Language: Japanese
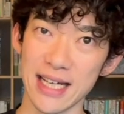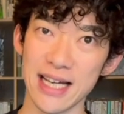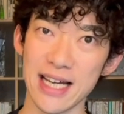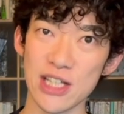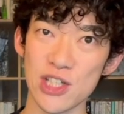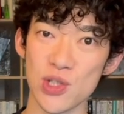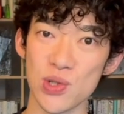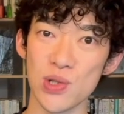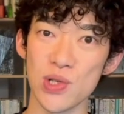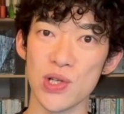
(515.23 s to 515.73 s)

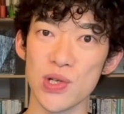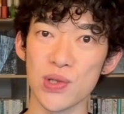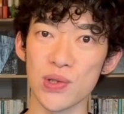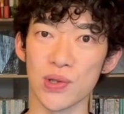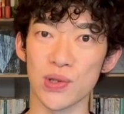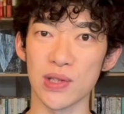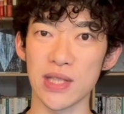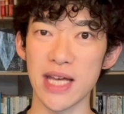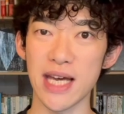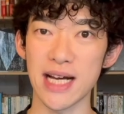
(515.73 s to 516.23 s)
えー、注意力
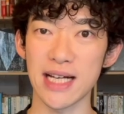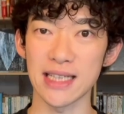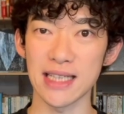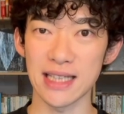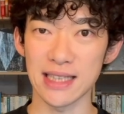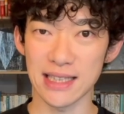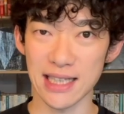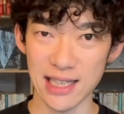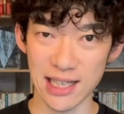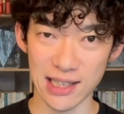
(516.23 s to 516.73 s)
の低下
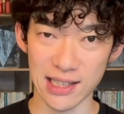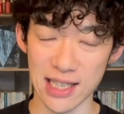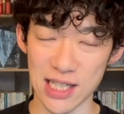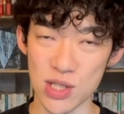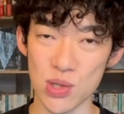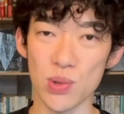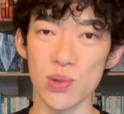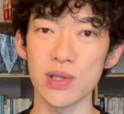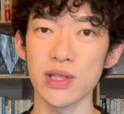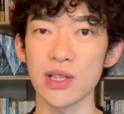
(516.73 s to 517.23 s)
だったりだとか、
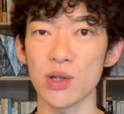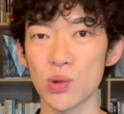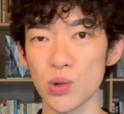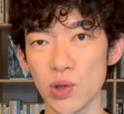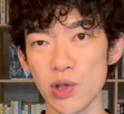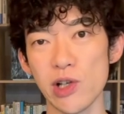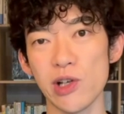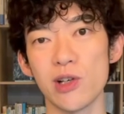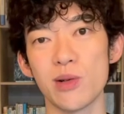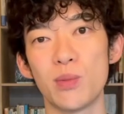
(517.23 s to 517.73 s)
そういったこ
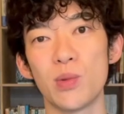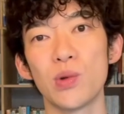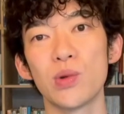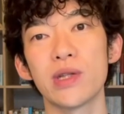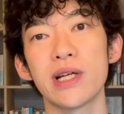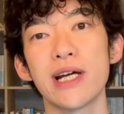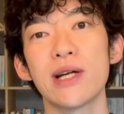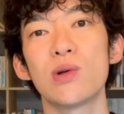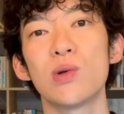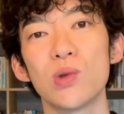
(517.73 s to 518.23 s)
とによる問
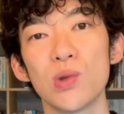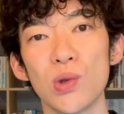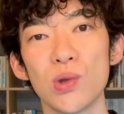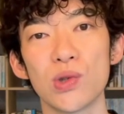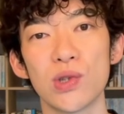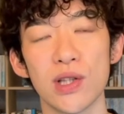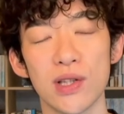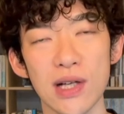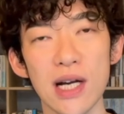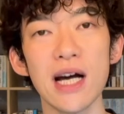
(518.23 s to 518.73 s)
題行動っ
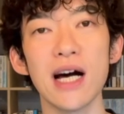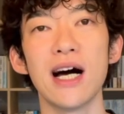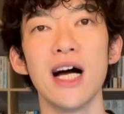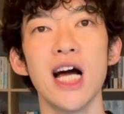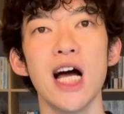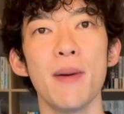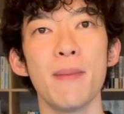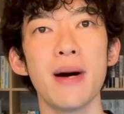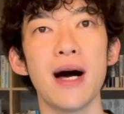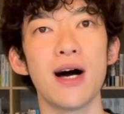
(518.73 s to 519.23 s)
ていうのが、
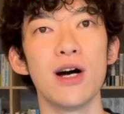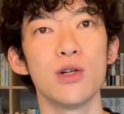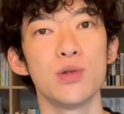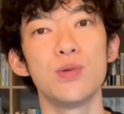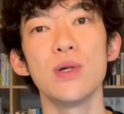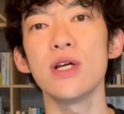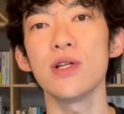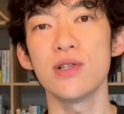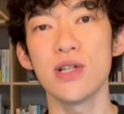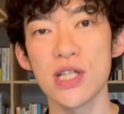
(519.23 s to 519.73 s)
まあ、
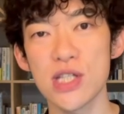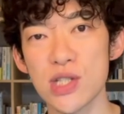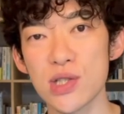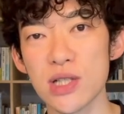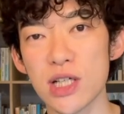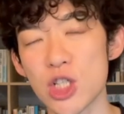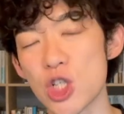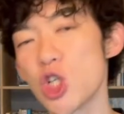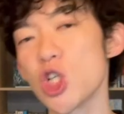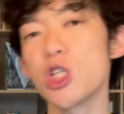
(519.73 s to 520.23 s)
増える
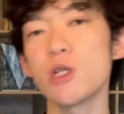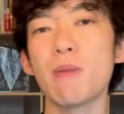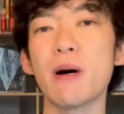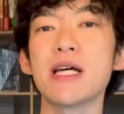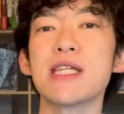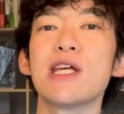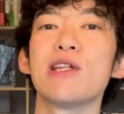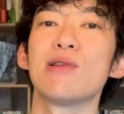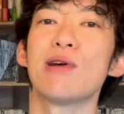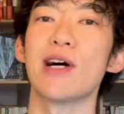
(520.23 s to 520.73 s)
リスクは
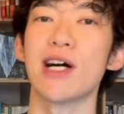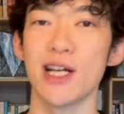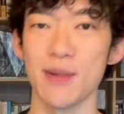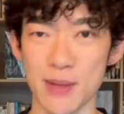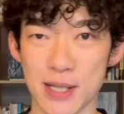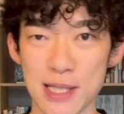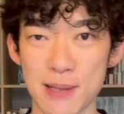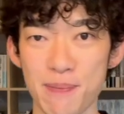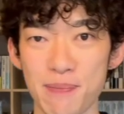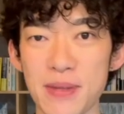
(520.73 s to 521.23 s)
11%上がり
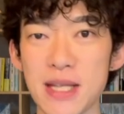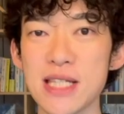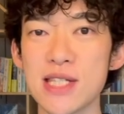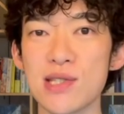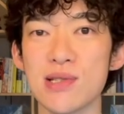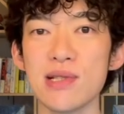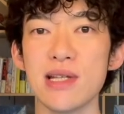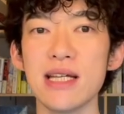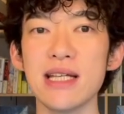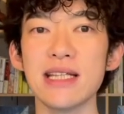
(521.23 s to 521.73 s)
ます。で、
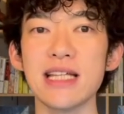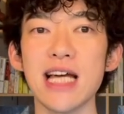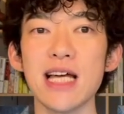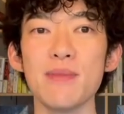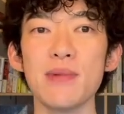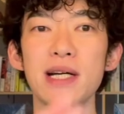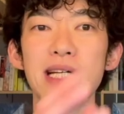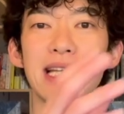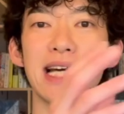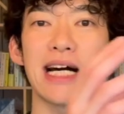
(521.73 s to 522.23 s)

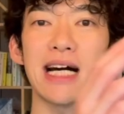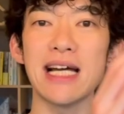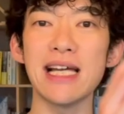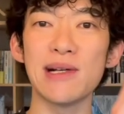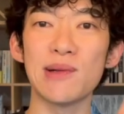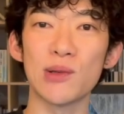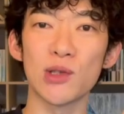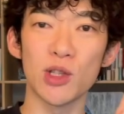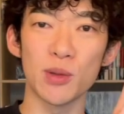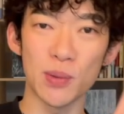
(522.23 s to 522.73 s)
スクリーンタイムが長
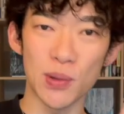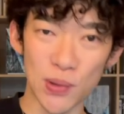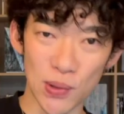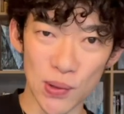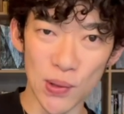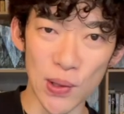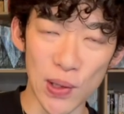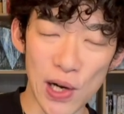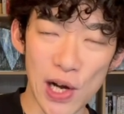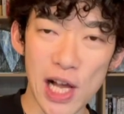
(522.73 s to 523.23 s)
い子供ほ
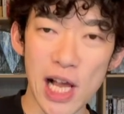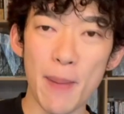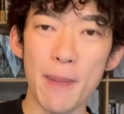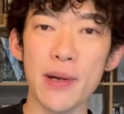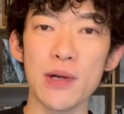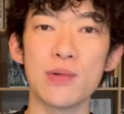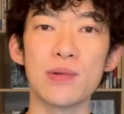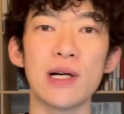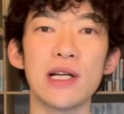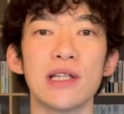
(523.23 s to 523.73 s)
ど、やっぱ
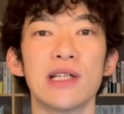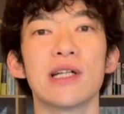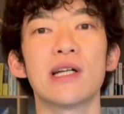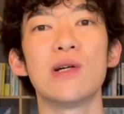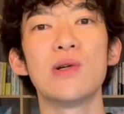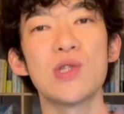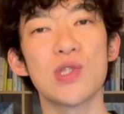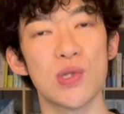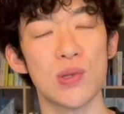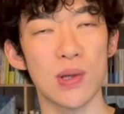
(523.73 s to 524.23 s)
り不安とか
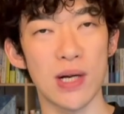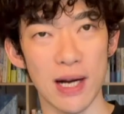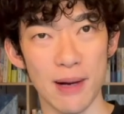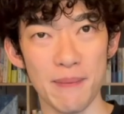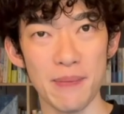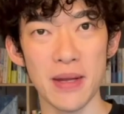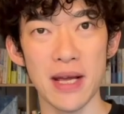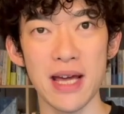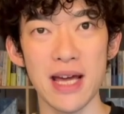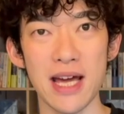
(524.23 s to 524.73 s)
鬱つとか、
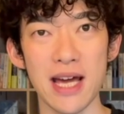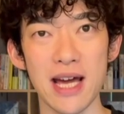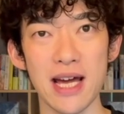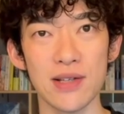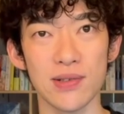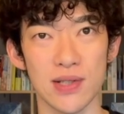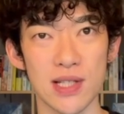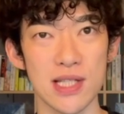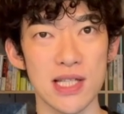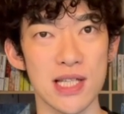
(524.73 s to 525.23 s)
えー、
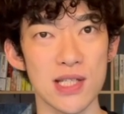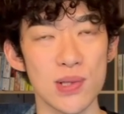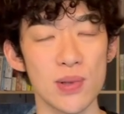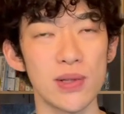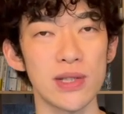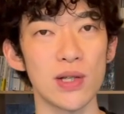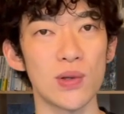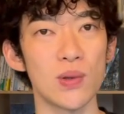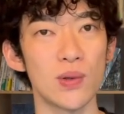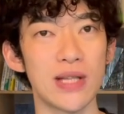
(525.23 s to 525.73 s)
のですね、そう
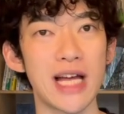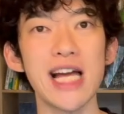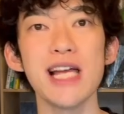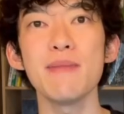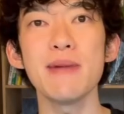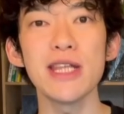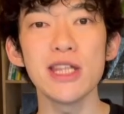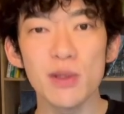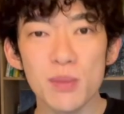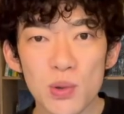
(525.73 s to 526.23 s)
いったこう内
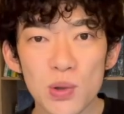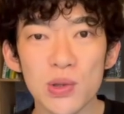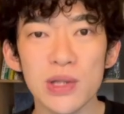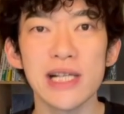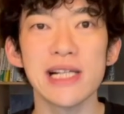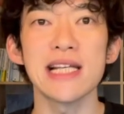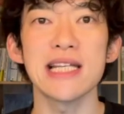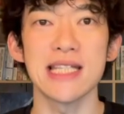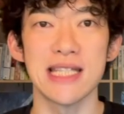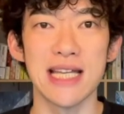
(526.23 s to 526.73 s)
面の問
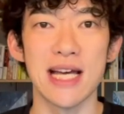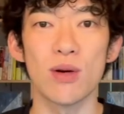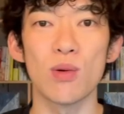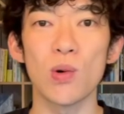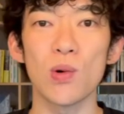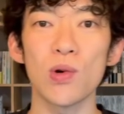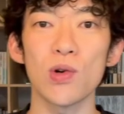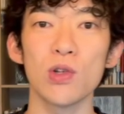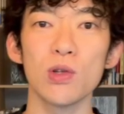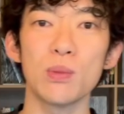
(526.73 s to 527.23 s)
題ですね、
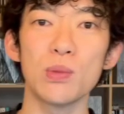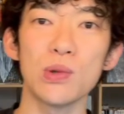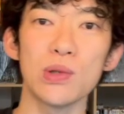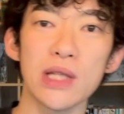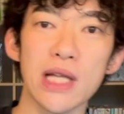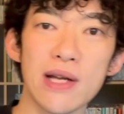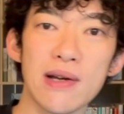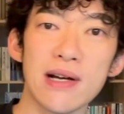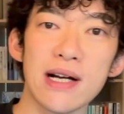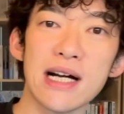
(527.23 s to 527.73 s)
心の問
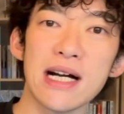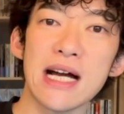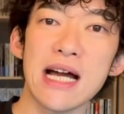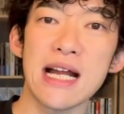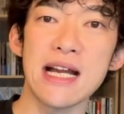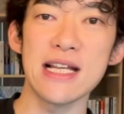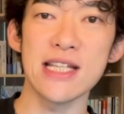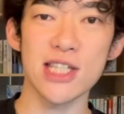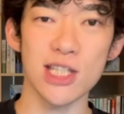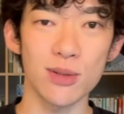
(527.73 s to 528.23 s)
題を抱
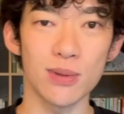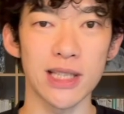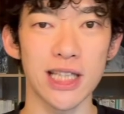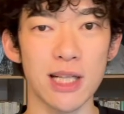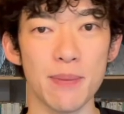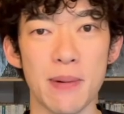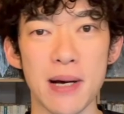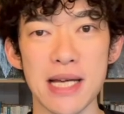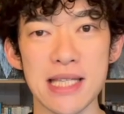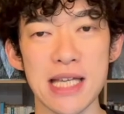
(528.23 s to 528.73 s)
えるリスクは
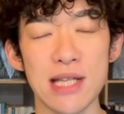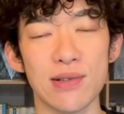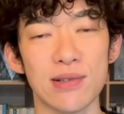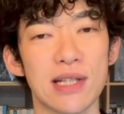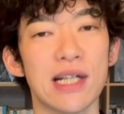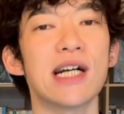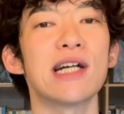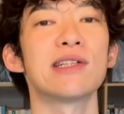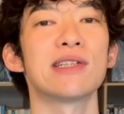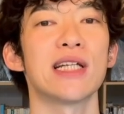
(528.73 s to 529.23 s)
7%
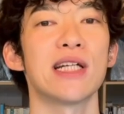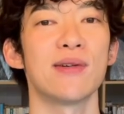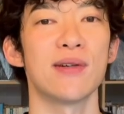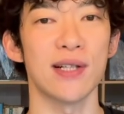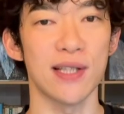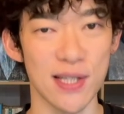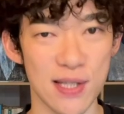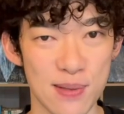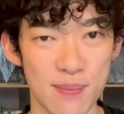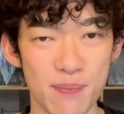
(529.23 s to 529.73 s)
高くなるわ
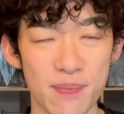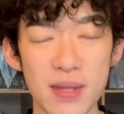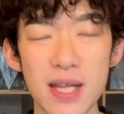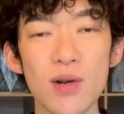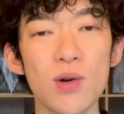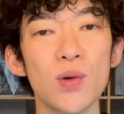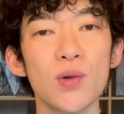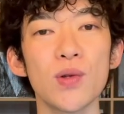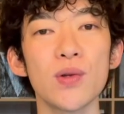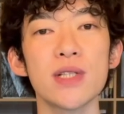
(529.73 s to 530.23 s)
けです。
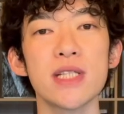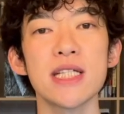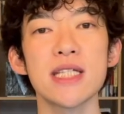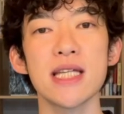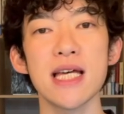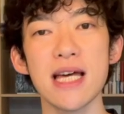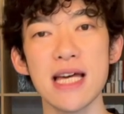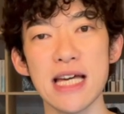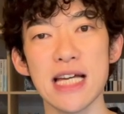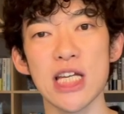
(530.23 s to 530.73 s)
で、この
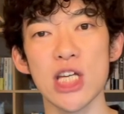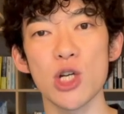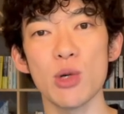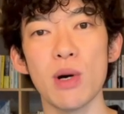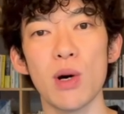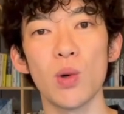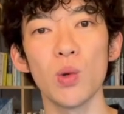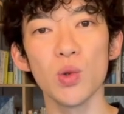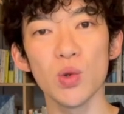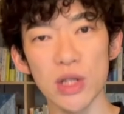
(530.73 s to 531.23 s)
実は影響
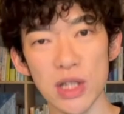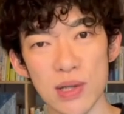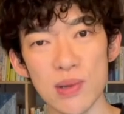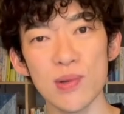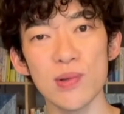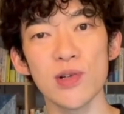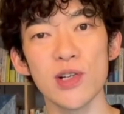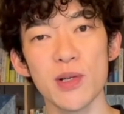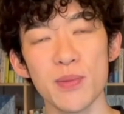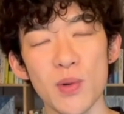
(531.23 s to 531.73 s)
は女の
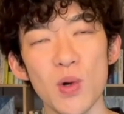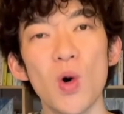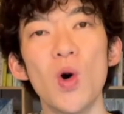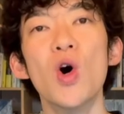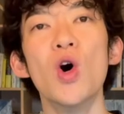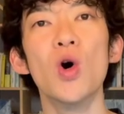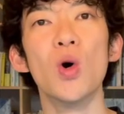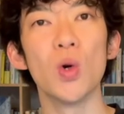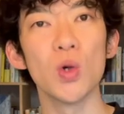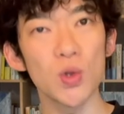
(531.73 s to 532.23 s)
子よりも
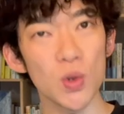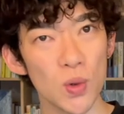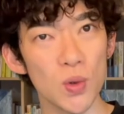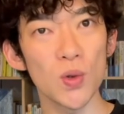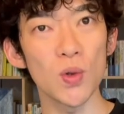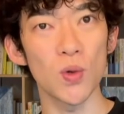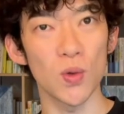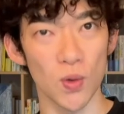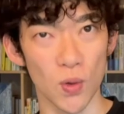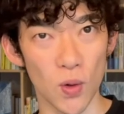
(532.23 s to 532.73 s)
男
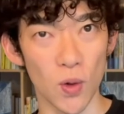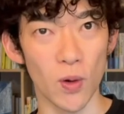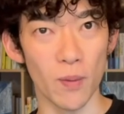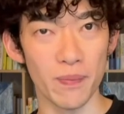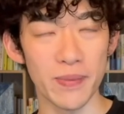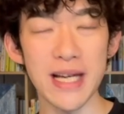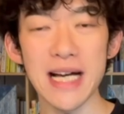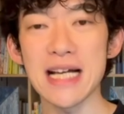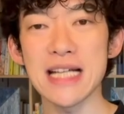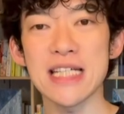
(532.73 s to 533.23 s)
の子の方、
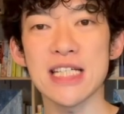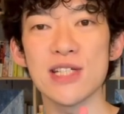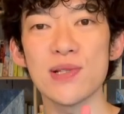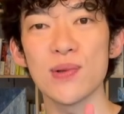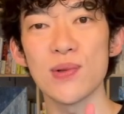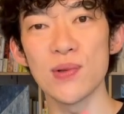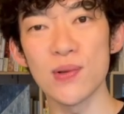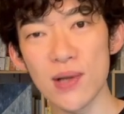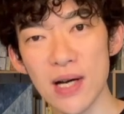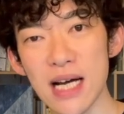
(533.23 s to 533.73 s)
男子の
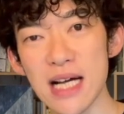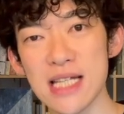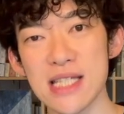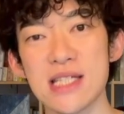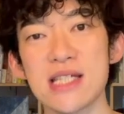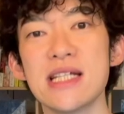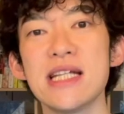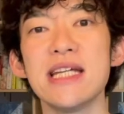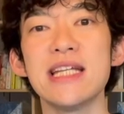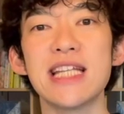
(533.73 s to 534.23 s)
方が
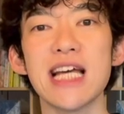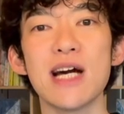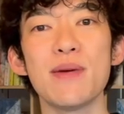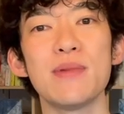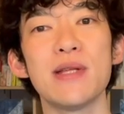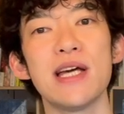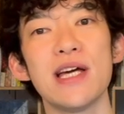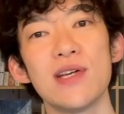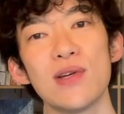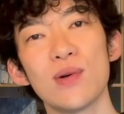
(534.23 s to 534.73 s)
スクリーンタイム
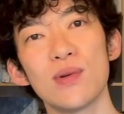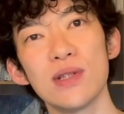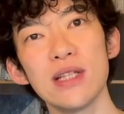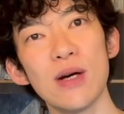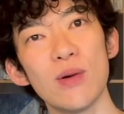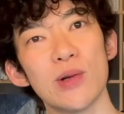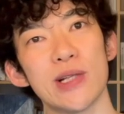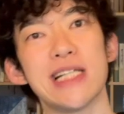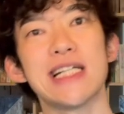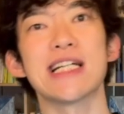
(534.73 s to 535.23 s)
の影響っていう
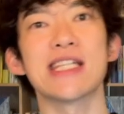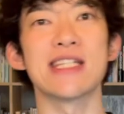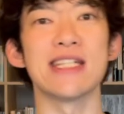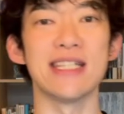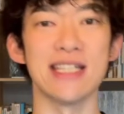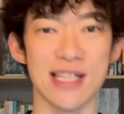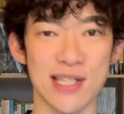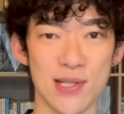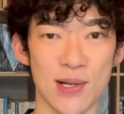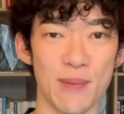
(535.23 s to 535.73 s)
のは起きやすい
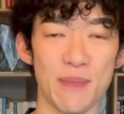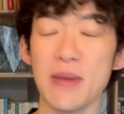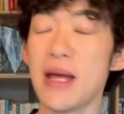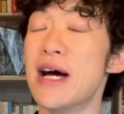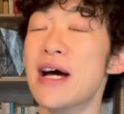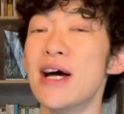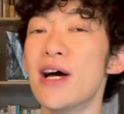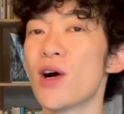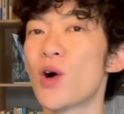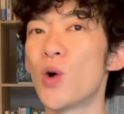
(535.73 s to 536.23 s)
んですよ。
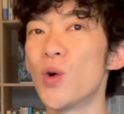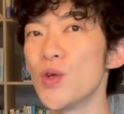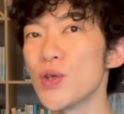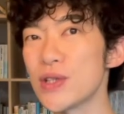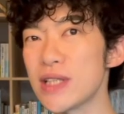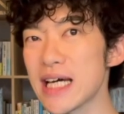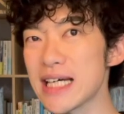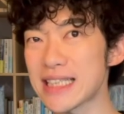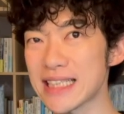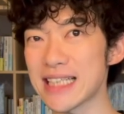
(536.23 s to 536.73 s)
この
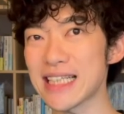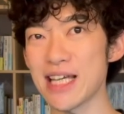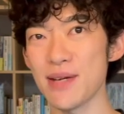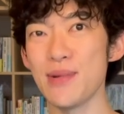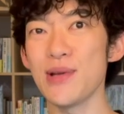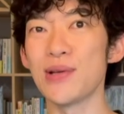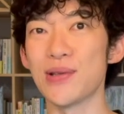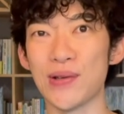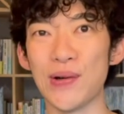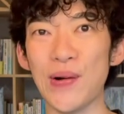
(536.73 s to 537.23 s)
データだけ
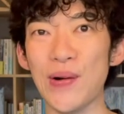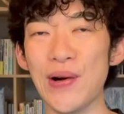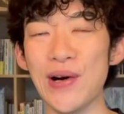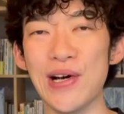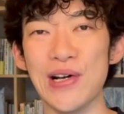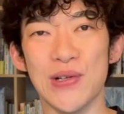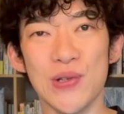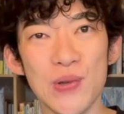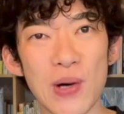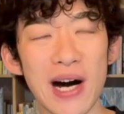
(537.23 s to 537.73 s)
見ると、
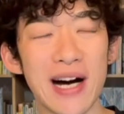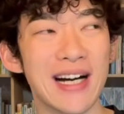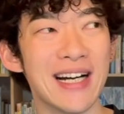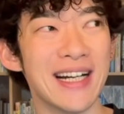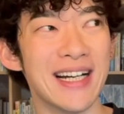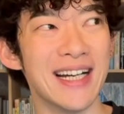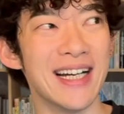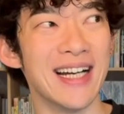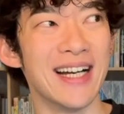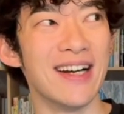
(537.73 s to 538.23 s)
うわ、
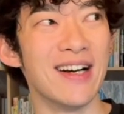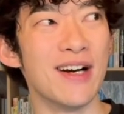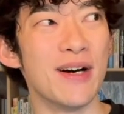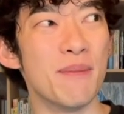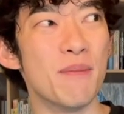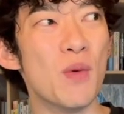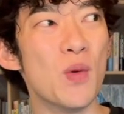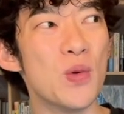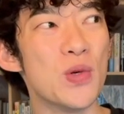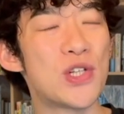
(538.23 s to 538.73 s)

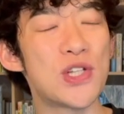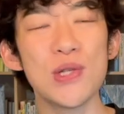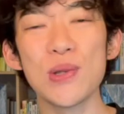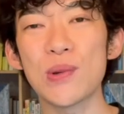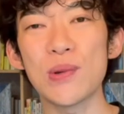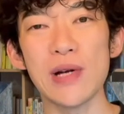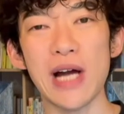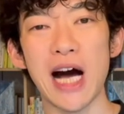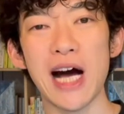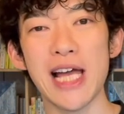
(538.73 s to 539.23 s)
もううちの
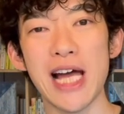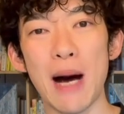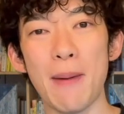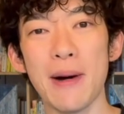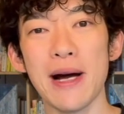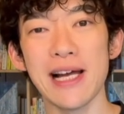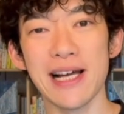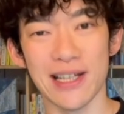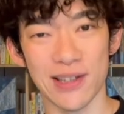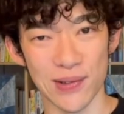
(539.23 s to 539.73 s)
子あ、や
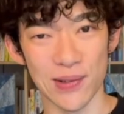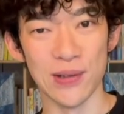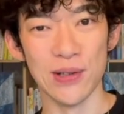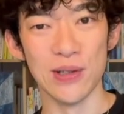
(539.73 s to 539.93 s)
ばいやんと。